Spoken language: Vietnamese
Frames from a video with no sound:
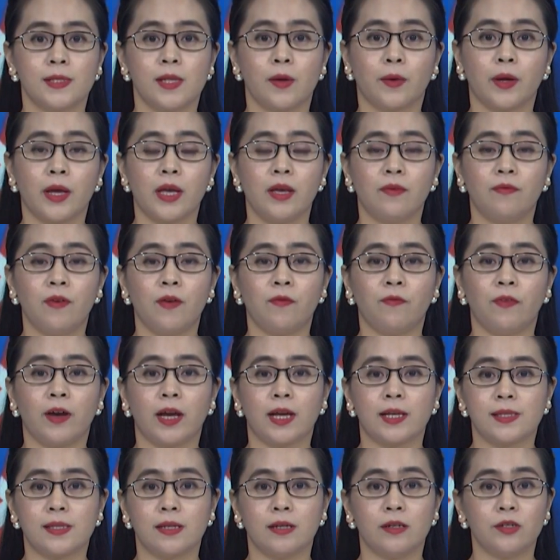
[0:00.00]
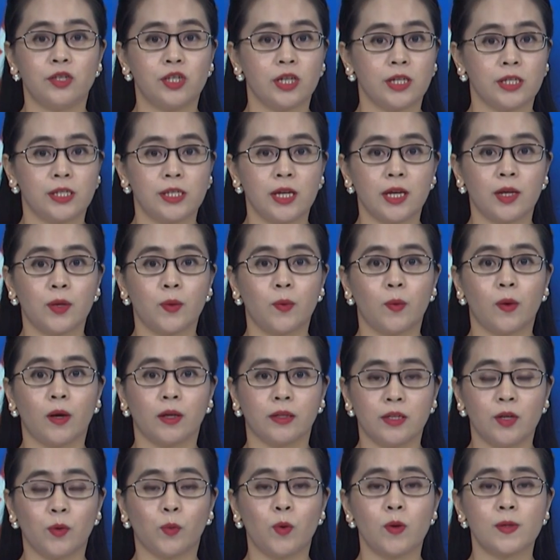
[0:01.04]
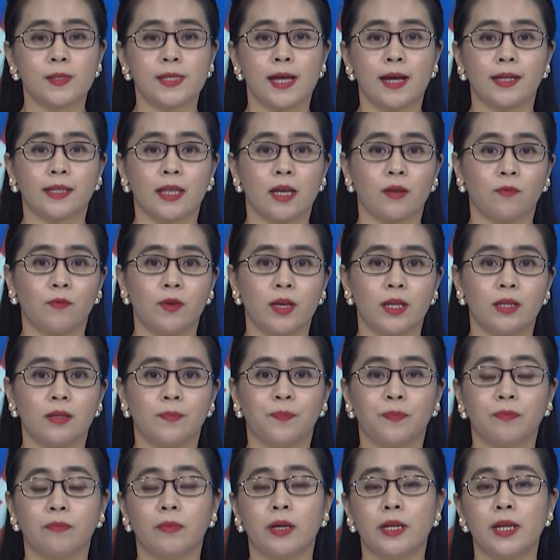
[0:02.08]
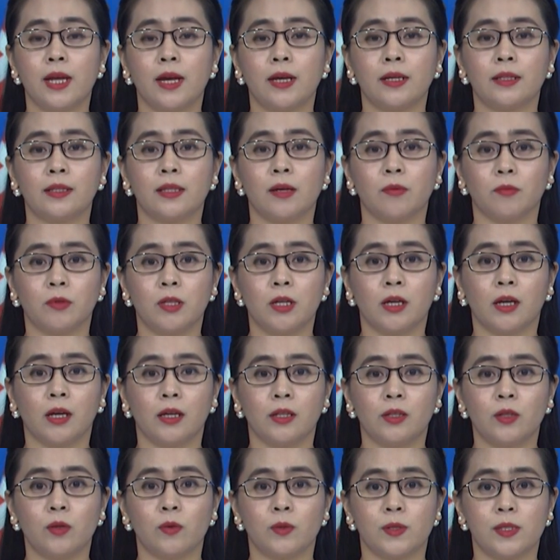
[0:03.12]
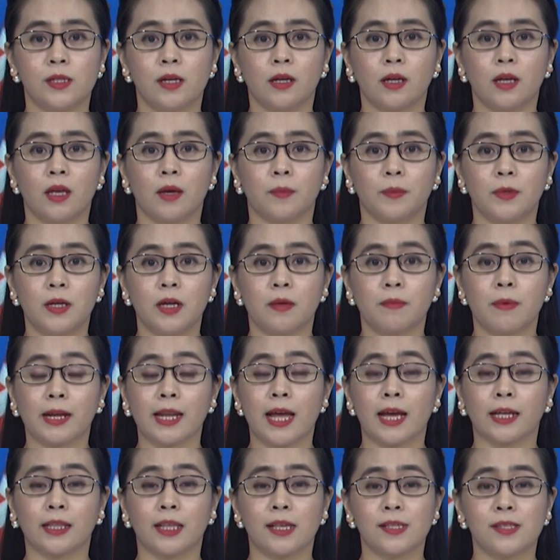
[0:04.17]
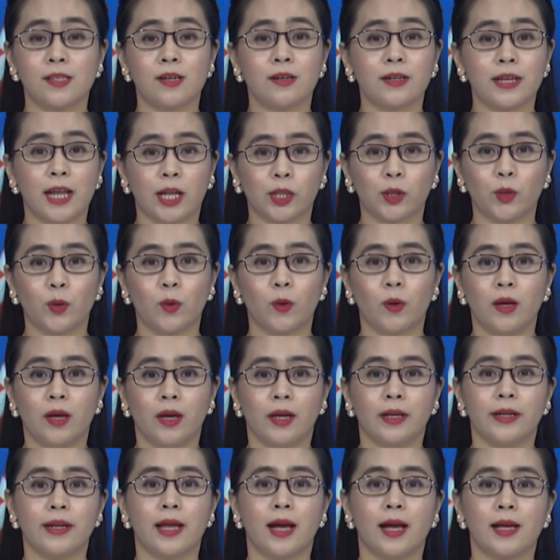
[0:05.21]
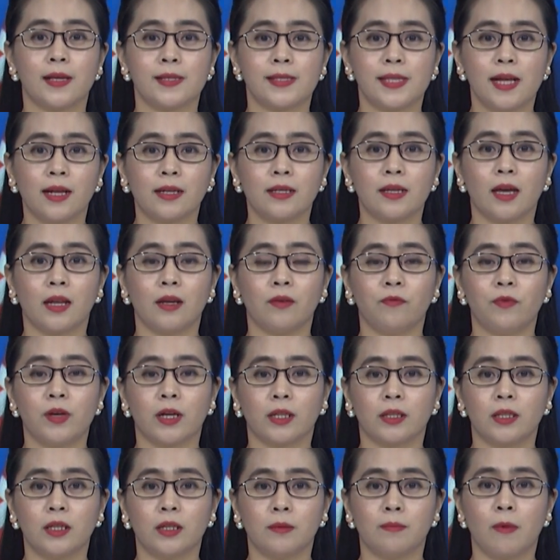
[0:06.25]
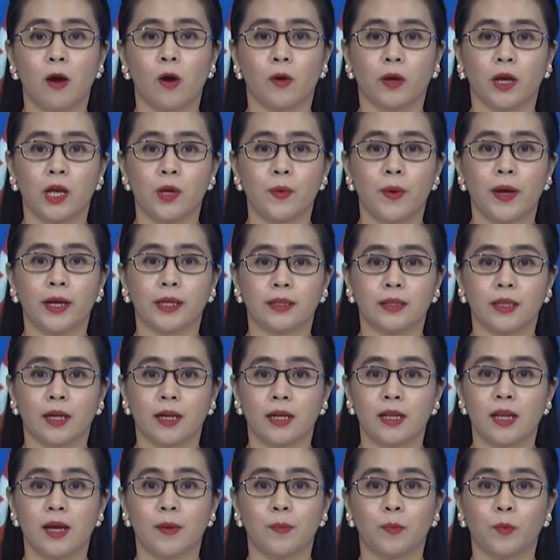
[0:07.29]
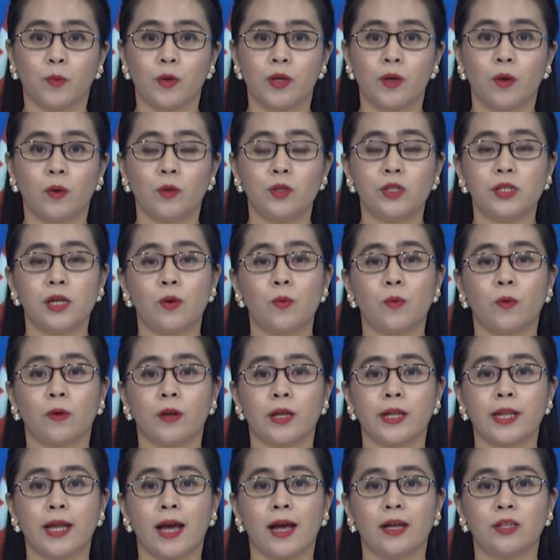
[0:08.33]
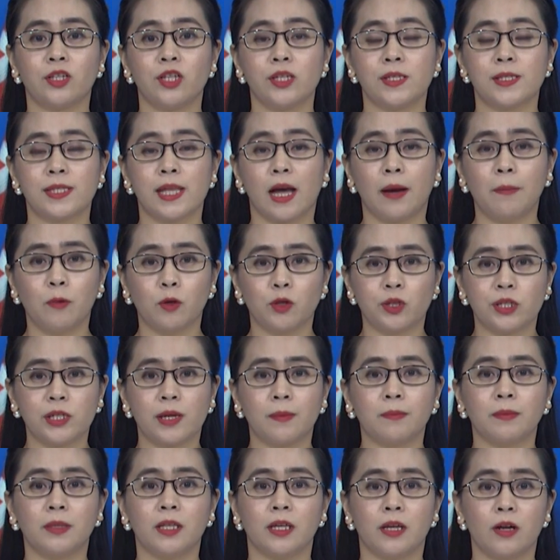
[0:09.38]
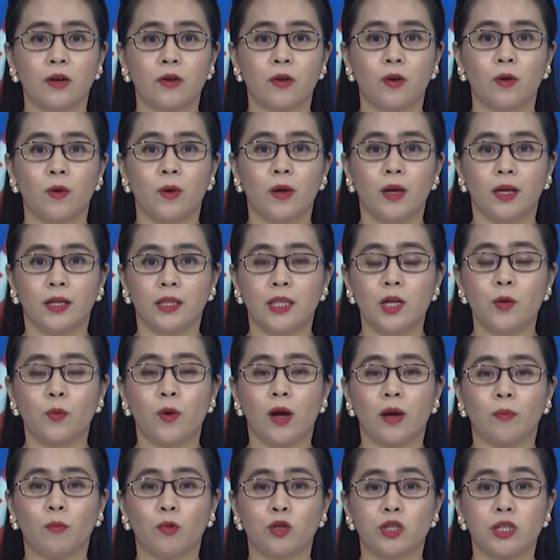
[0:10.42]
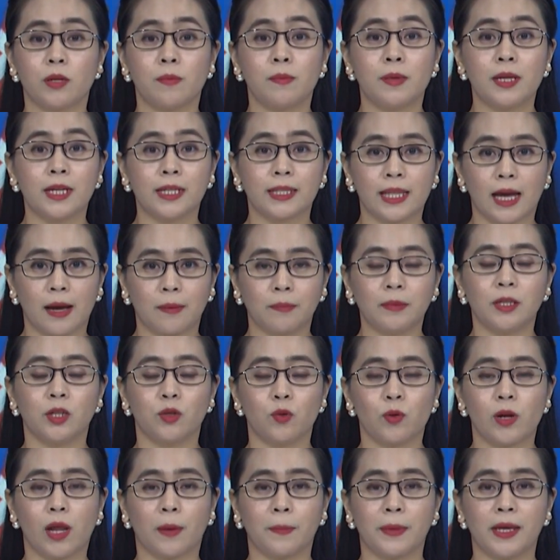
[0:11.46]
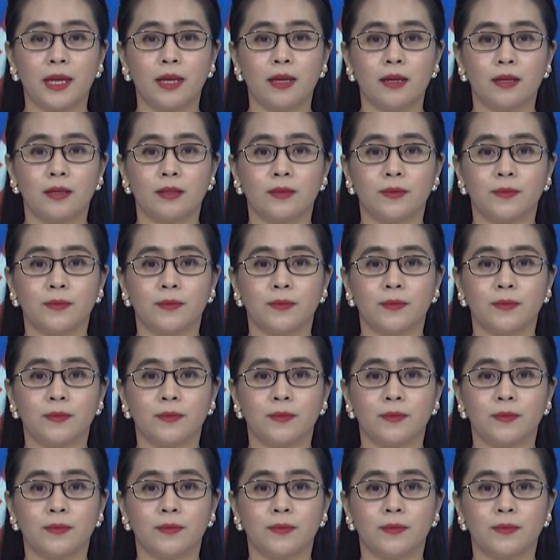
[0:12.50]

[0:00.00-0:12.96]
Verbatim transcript: Sau khi vấp phải sự chỉ trích của nhiều quốc gia thành viên, mới đây Tổng thư ký Tổ chức Hiệp ước Bắc Đại Tây Dương NATO đã xác nhận việc từ bỏ kế hoạch thành lập quỹ hỗ trợ Ukraine trị giá 100 tỷ euro, tức khoảng 108 tỷ đô la Mỹ.